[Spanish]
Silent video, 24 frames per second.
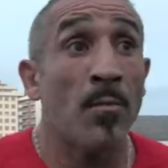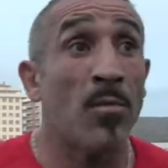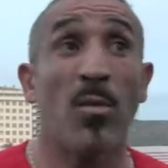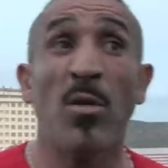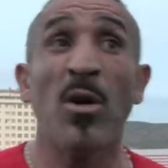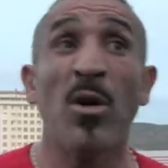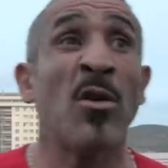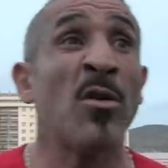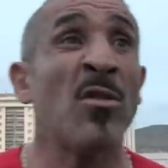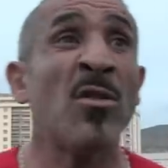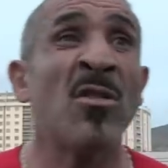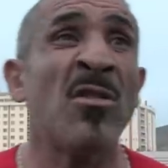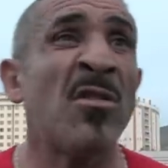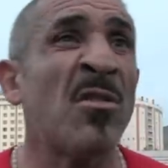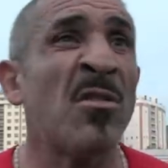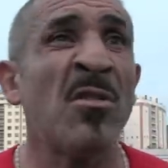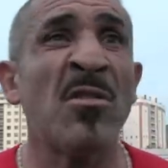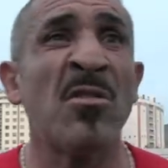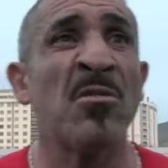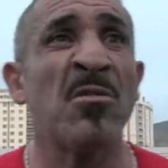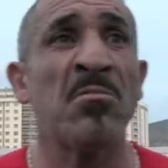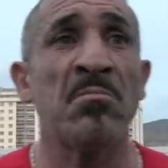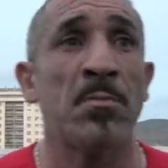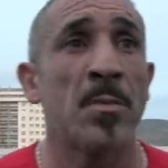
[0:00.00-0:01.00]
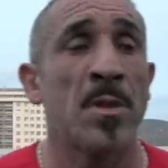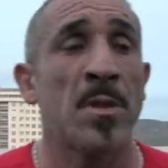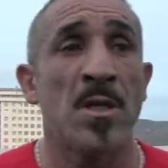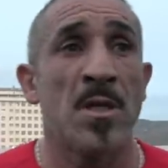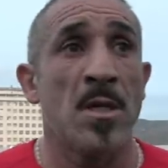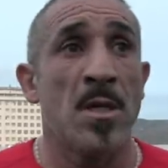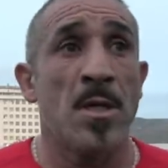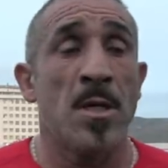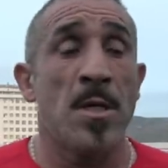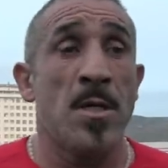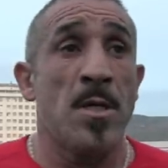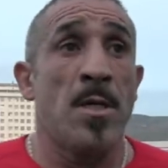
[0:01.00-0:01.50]
Pues bueno, no.
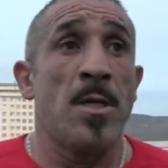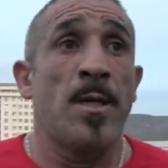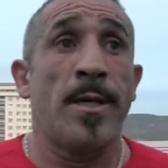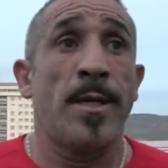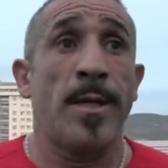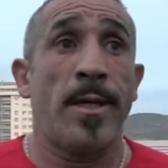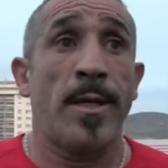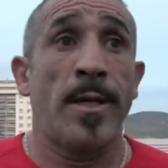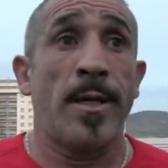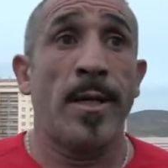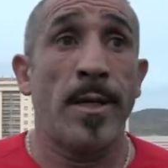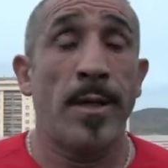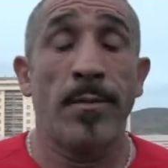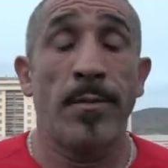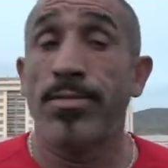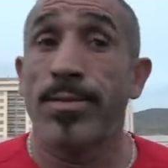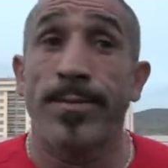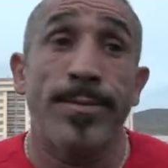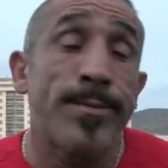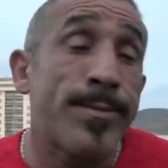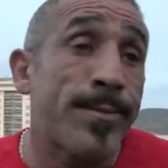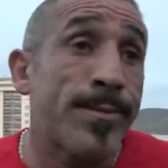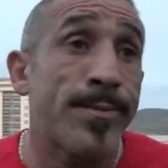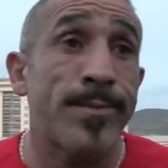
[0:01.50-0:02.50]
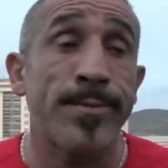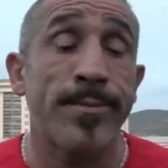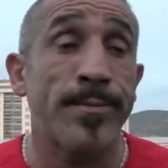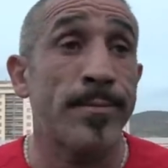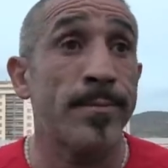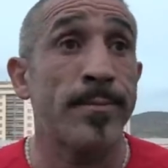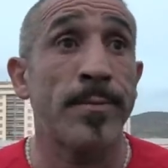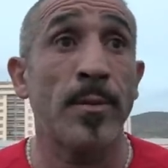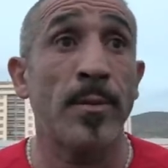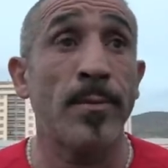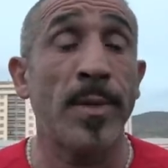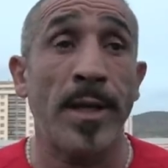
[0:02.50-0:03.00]
Eh,
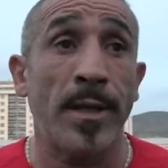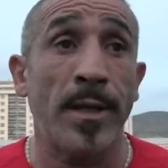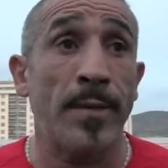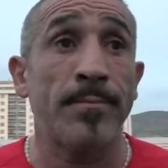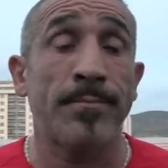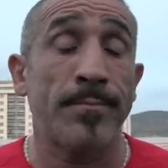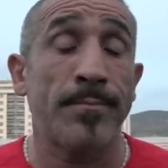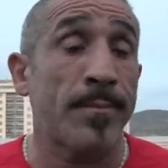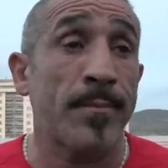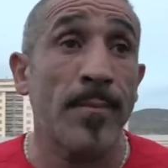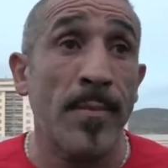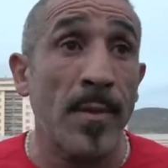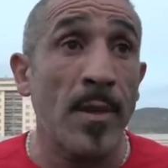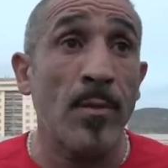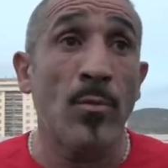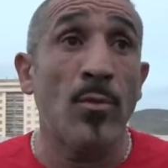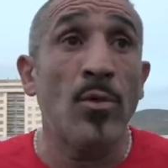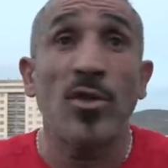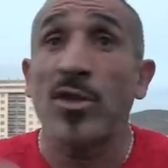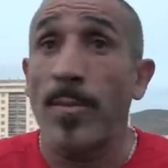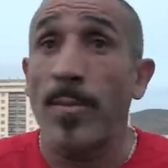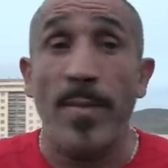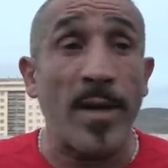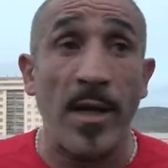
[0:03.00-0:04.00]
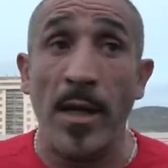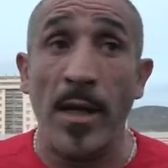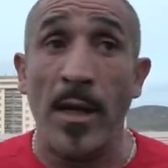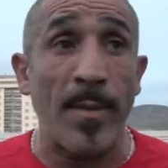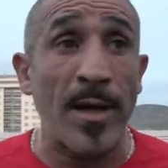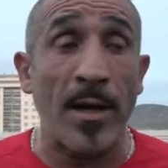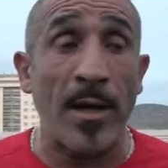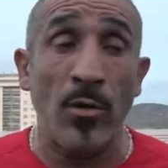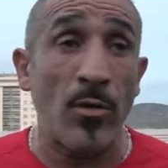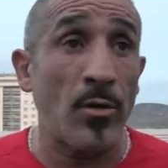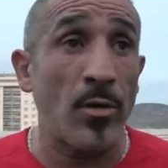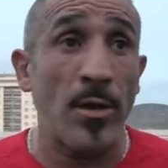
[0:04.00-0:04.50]
hombre, uno siempre quiere
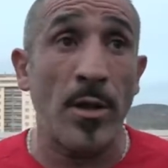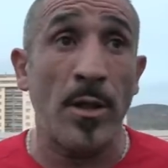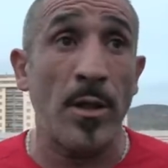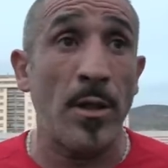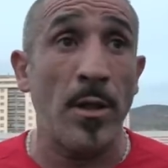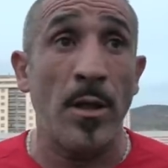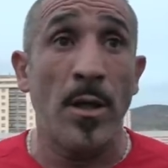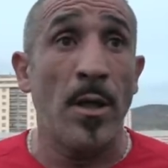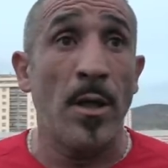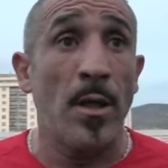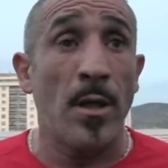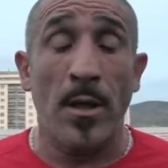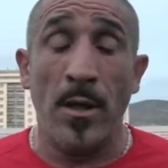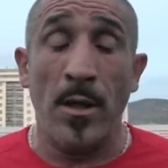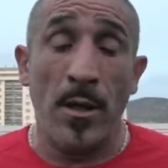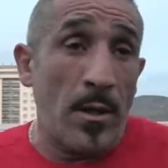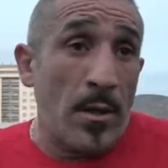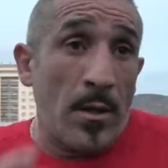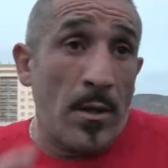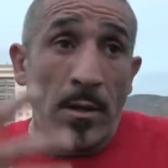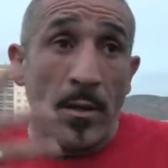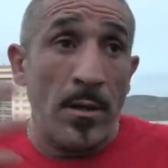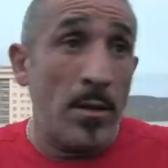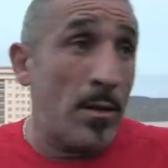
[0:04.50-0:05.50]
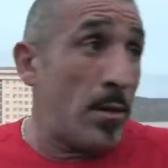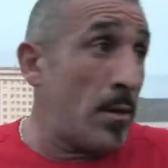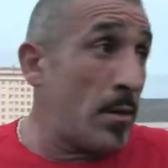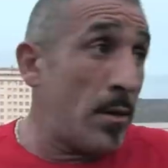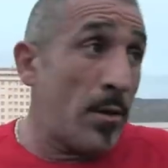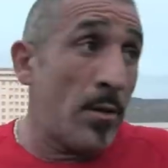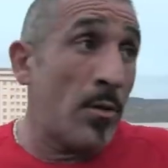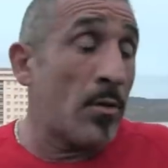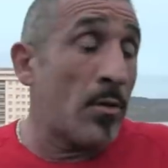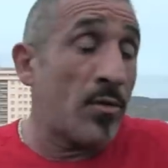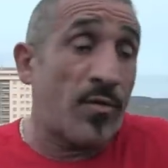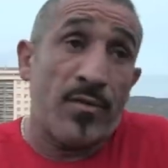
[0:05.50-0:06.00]
más, ¿no?
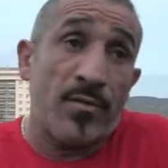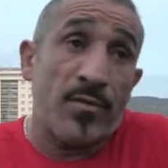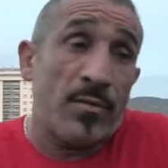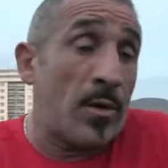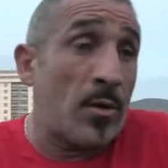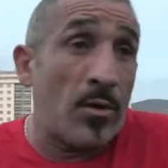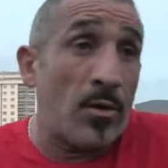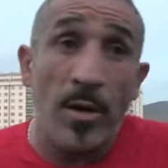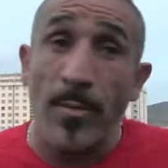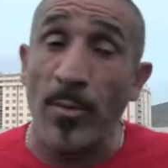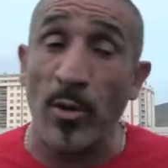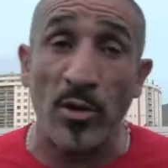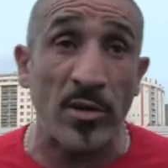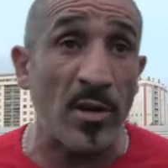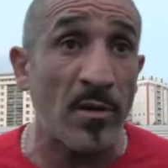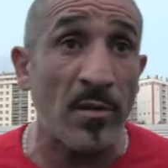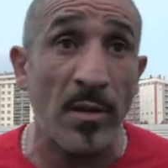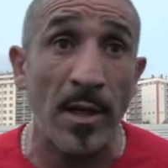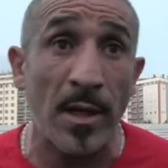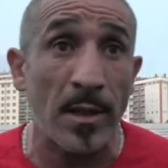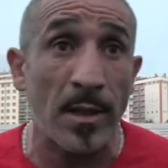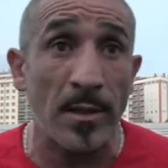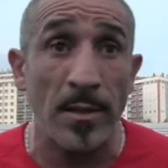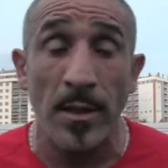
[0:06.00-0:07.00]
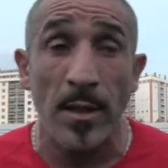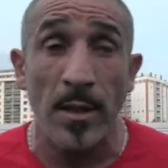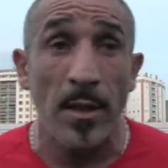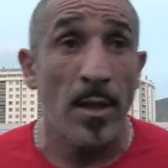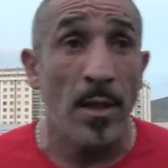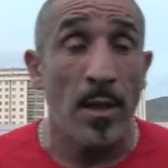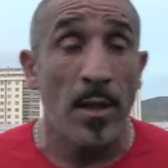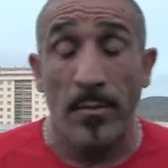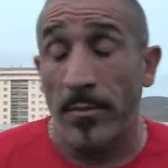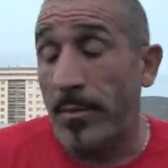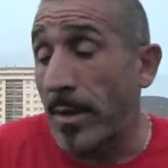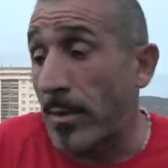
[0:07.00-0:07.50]
Y, los, deportistas,
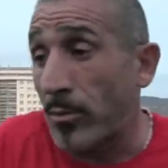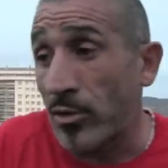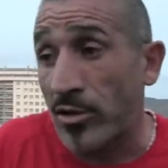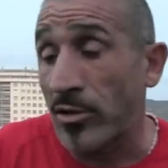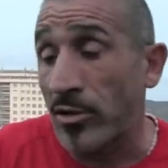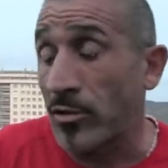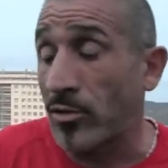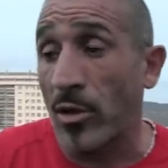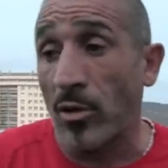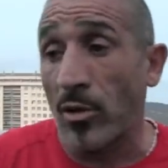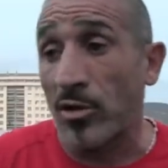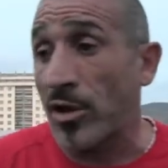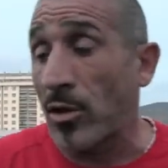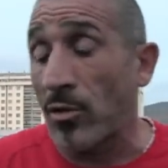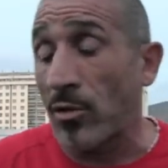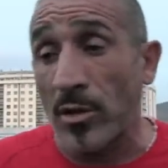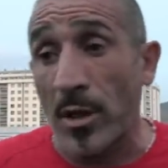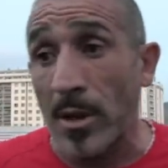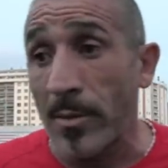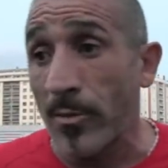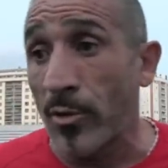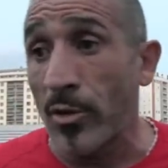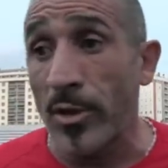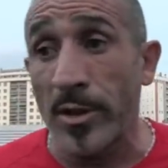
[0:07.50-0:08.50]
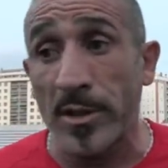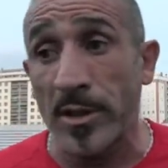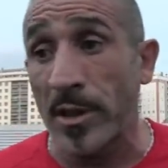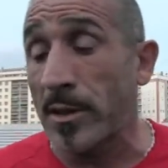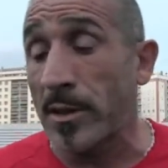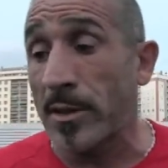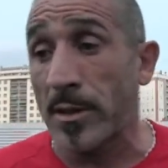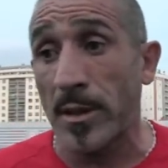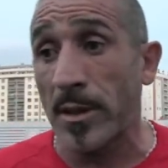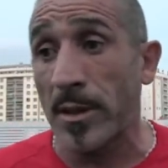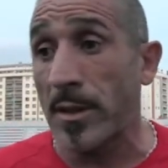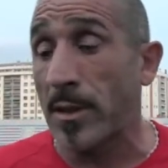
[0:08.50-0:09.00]
vamos, si otra cosa no tenemos
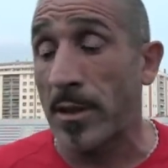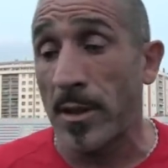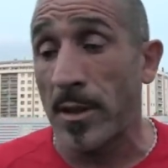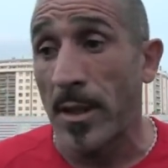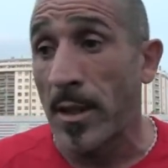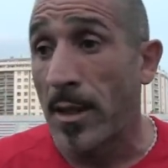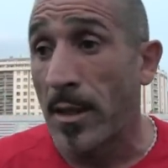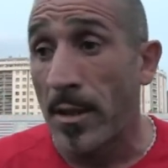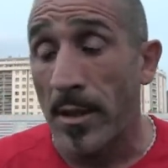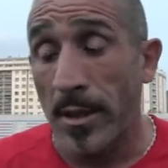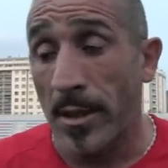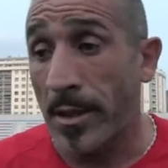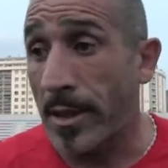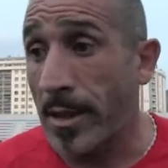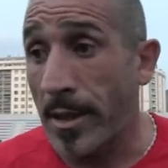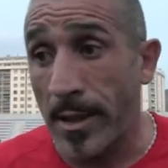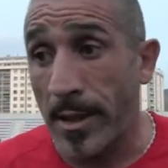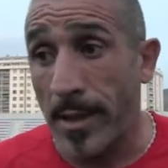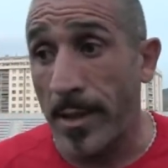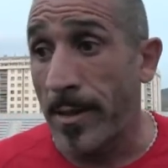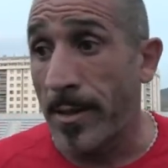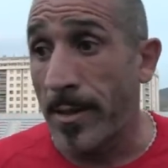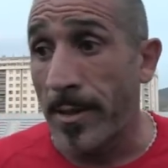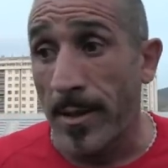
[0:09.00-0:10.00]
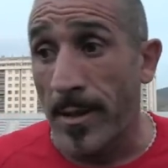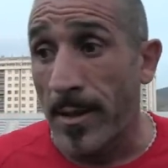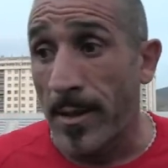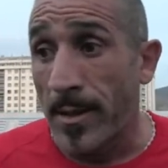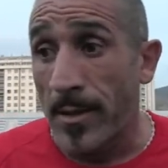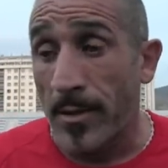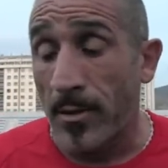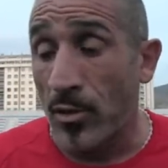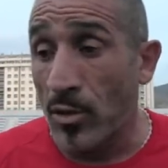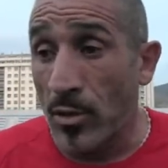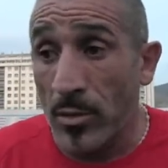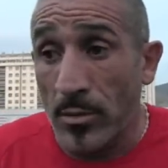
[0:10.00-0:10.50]
es, que
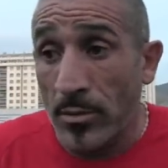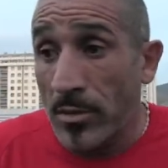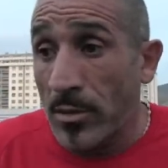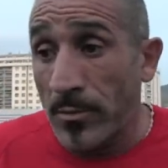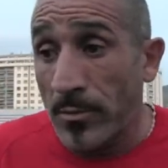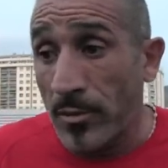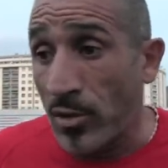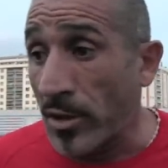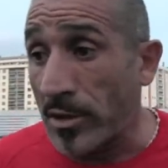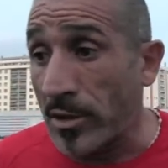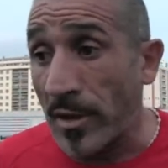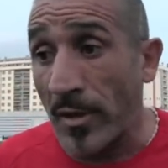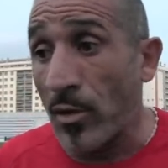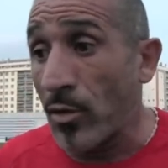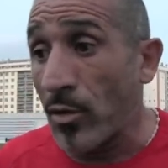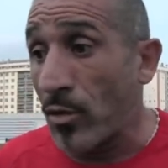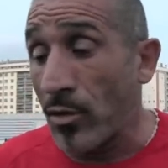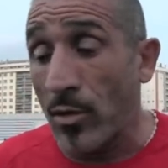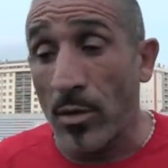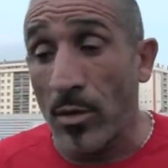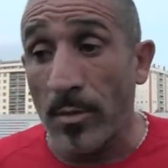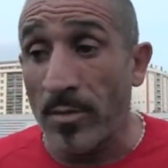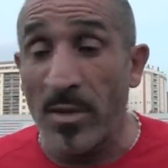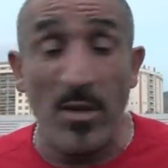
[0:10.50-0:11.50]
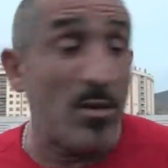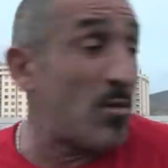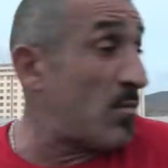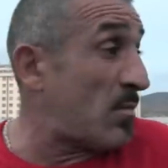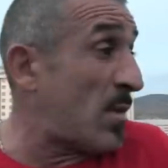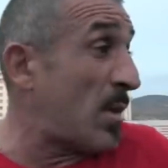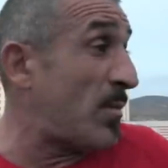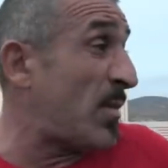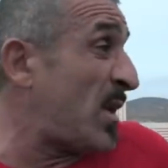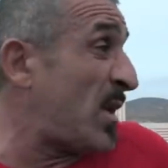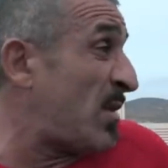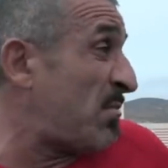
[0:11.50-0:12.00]
yo, ya te digo, yo a mí,
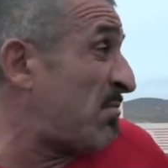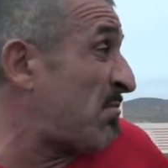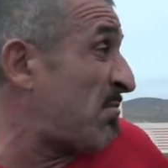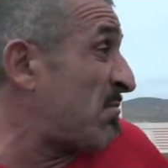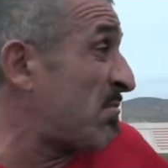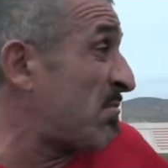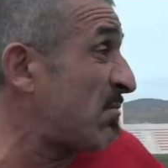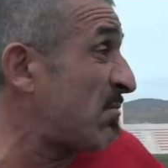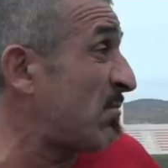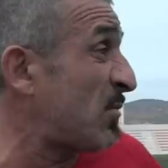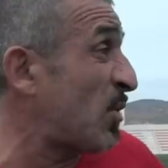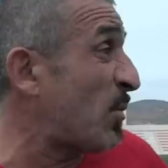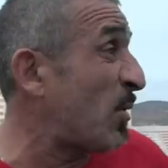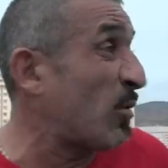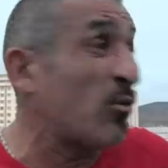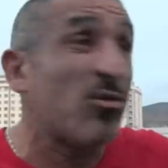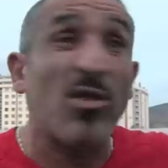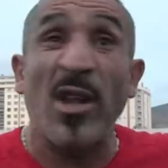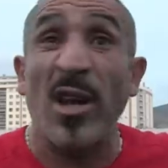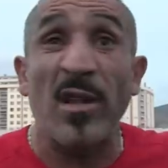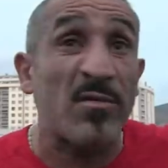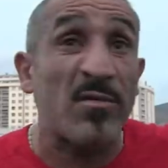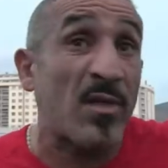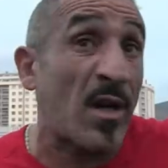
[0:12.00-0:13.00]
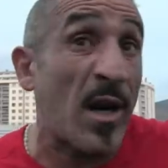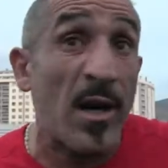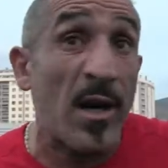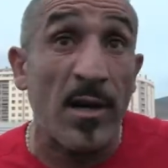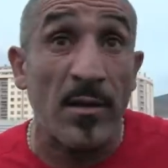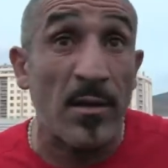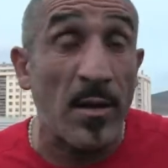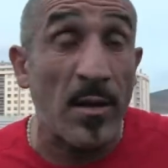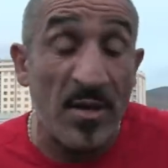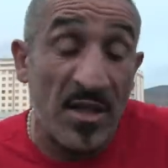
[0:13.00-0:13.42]
a mí no me gustaría entrenar.